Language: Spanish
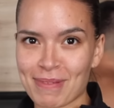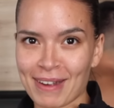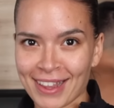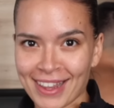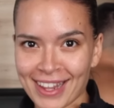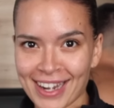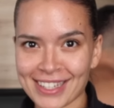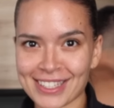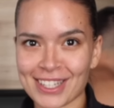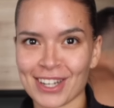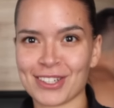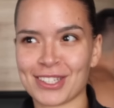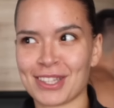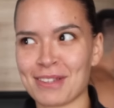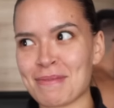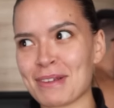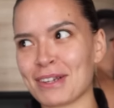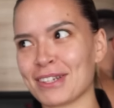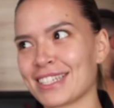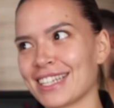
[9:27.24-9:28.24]
padres, los
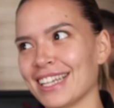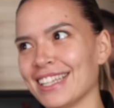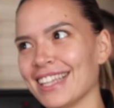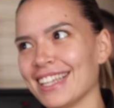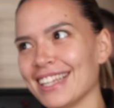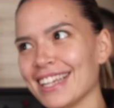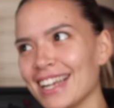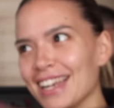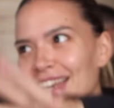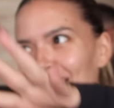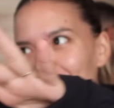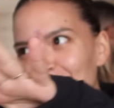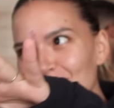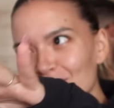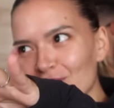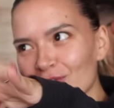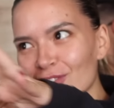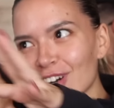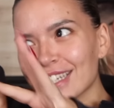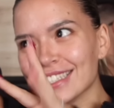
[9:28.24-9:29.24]
típicos que tenían las
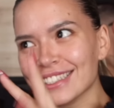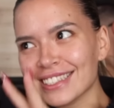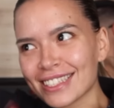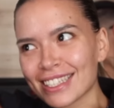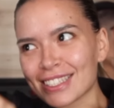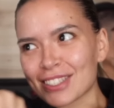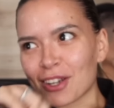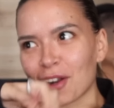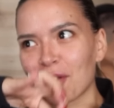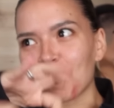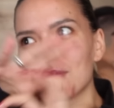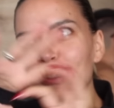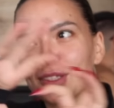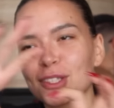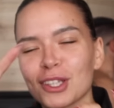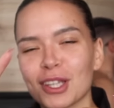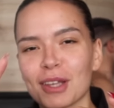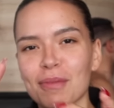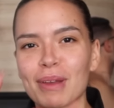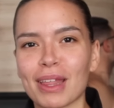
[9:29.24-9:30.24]
fuentes con un
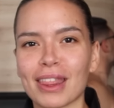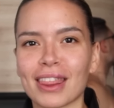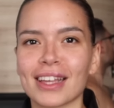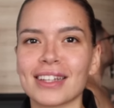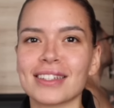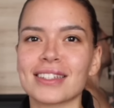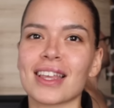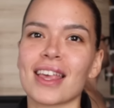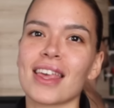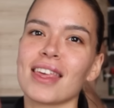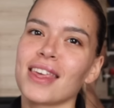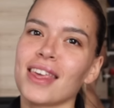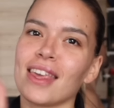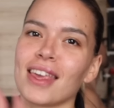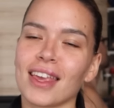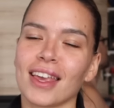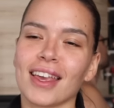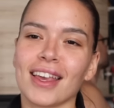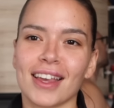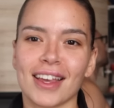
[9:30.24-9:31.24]
montón de peces.
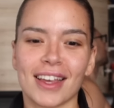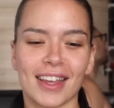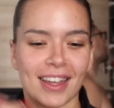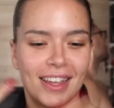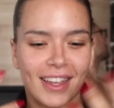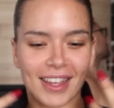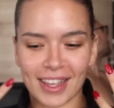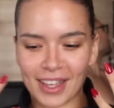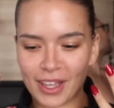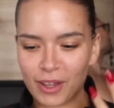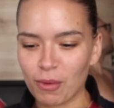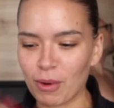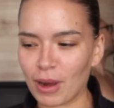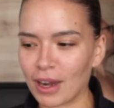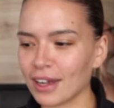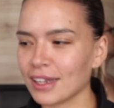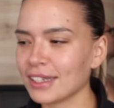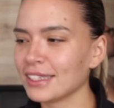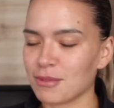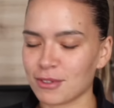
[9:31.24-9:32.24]
Eh,
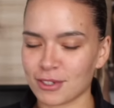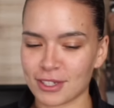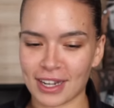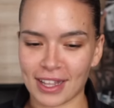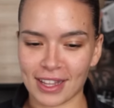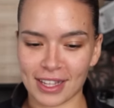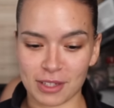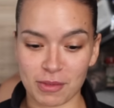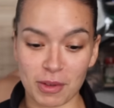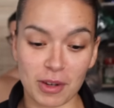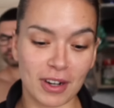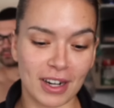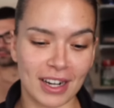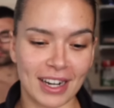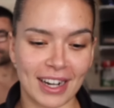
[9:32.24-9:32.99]
igual, pues nada, espero que